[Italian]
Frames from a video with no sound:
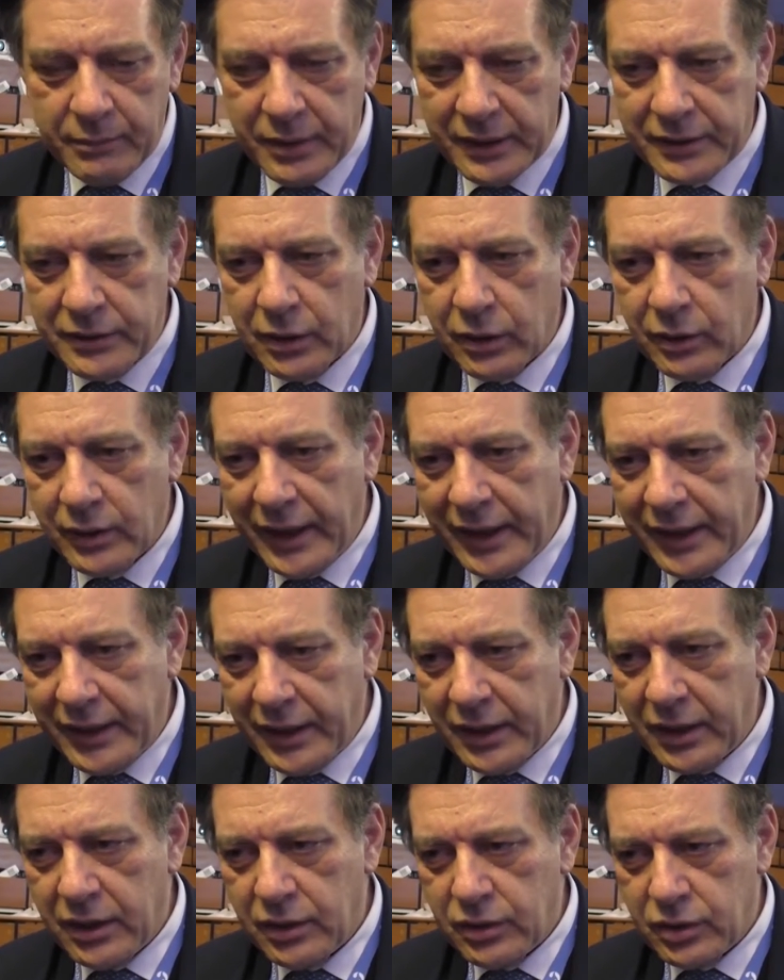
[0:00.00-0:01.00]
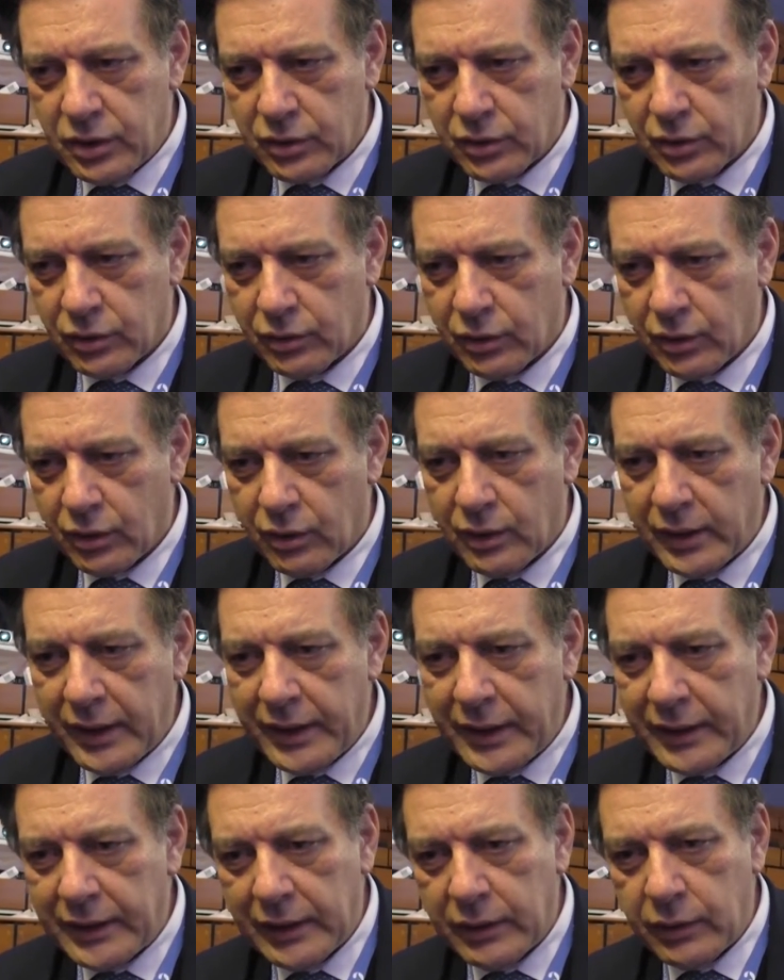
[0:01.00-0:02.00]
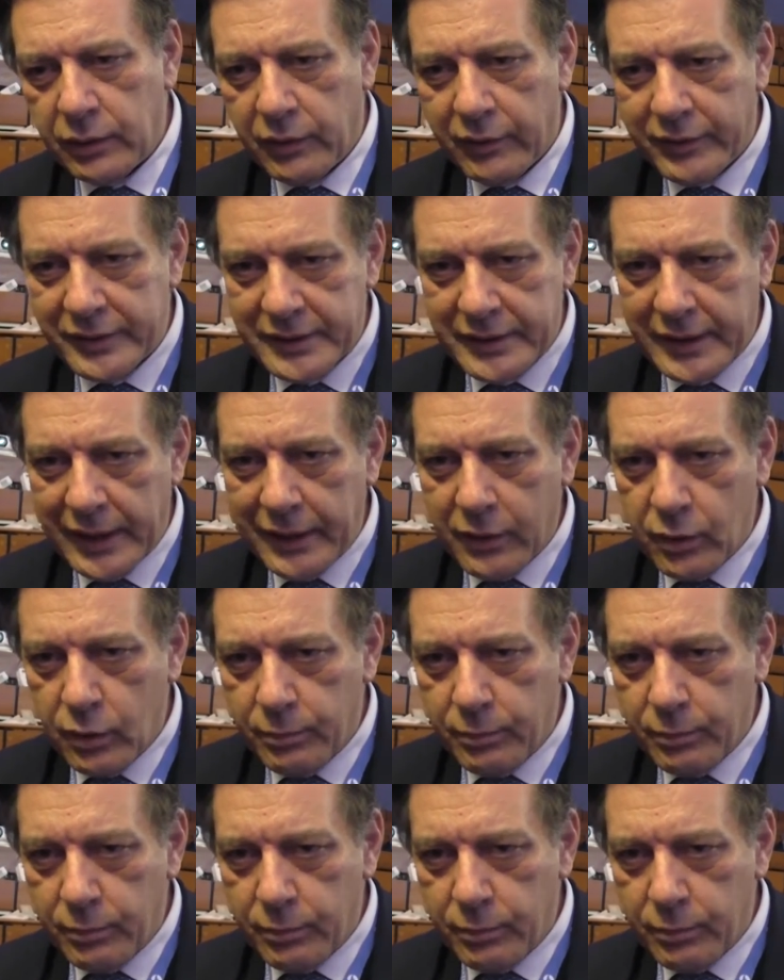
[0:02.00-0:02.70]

in particolare ci sono i colleghi dell'Università